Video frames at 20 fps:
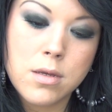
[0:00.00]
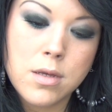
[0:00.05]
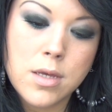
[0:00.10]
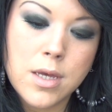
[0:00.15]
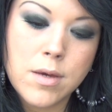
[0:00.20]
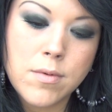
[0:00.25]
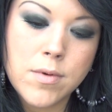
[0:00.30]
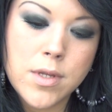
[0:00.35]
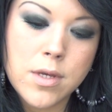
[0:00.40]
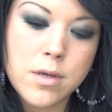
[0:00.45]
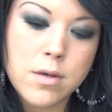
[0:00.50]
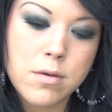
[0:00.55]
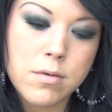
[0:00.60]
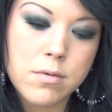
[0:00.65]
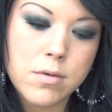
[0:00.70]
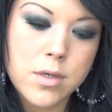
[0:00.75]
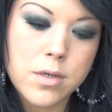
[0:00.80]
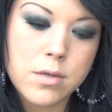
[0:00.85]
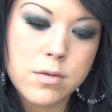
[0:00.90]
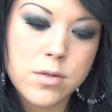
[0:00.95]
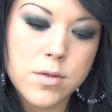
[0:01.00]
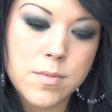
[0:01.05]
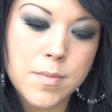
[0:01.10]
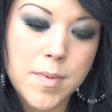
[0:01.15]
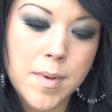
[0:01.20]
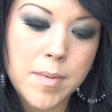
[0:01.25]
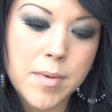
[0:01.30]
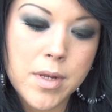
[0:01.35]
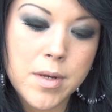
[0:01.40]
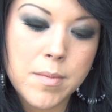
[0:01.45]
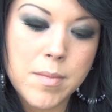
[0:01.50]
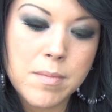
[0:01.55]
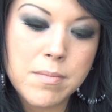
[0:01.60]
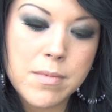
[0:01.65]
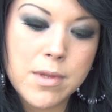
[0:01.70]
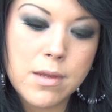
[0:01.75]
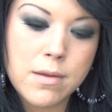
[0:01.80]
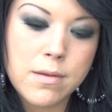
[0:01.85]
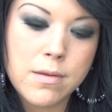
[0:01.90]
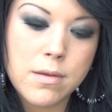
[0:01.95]
Ah ouais, d'accord, ok. J'ai même pas pris les mêmes
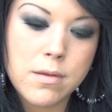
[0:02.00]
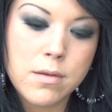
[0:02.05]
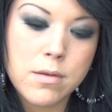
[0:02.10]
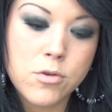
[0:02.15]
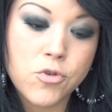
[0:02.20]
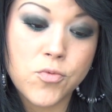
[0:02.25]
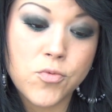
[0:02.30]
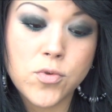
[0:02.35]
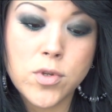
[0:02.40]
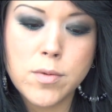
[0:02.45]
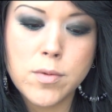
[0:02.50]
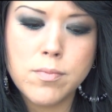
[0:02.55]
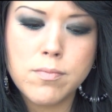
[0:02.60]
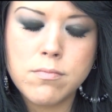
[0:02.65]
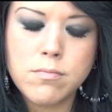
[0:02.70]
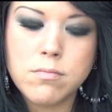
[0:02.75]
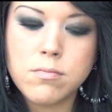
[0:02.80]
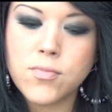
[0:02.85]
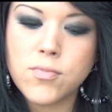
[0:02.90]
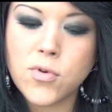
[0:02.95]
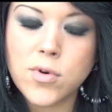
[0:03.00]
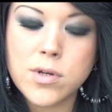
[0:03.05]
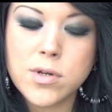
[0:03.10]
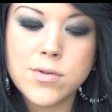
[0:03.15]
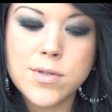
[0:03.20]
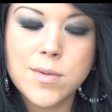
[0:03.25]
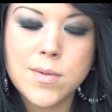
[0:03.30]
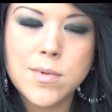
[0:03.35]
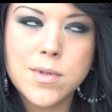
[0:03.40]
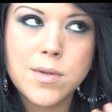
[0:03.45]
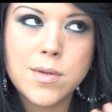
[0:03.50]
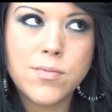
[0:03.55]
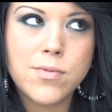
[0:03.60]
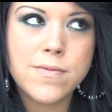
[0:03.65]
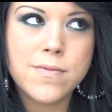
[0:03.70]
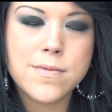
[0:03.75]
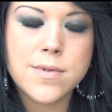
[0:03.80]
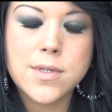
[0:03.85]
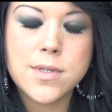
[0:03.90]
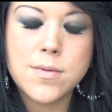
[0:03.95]
teintes. Je me demandais pourquoi le deuxième était plus
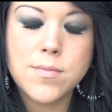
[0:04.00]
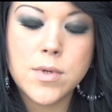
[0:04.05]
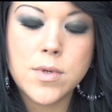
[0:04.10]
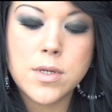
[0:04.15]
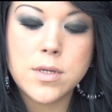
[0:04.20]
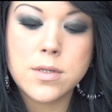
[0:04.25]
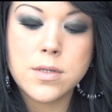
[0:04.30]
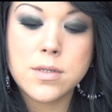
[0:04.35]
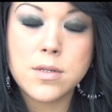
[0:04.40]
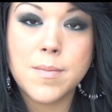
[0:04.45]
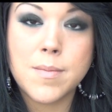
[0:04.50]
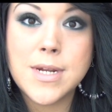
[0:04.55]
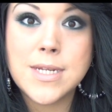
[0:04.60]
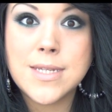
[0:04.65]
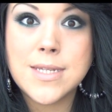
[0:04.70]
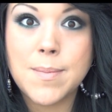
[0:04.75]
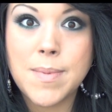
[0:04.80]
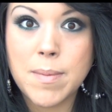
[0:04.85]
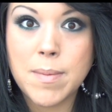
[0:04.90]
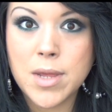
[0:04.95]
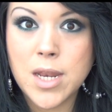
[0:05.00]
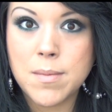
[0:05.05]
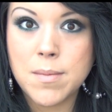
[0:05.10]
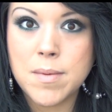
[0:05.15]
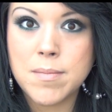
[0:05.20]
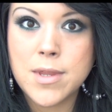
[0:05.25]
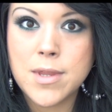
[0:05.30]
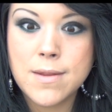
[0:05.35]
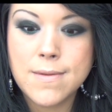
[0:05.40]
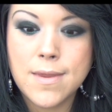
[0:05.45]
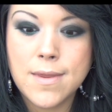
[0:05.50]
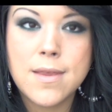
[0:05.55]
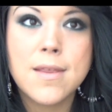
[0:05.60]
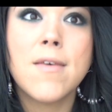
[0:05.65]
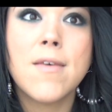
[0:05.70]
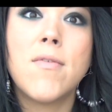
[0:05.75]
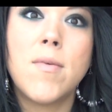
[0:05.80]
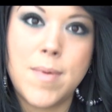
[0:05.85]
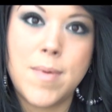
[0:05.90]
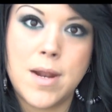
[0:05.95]
foncé, mais c'est normal, si t'as pas pris la même teinte,
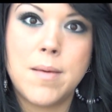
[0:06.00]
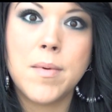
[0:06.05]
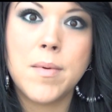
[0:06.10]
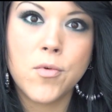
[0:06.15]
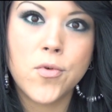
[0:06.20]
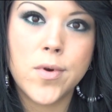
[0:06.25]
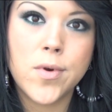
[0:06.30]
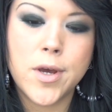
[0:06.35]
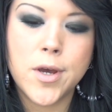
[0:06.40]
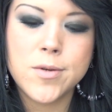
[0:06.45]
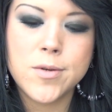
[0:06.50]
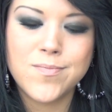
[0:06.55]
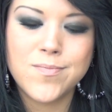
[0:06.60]
ça fait pas la même couleur.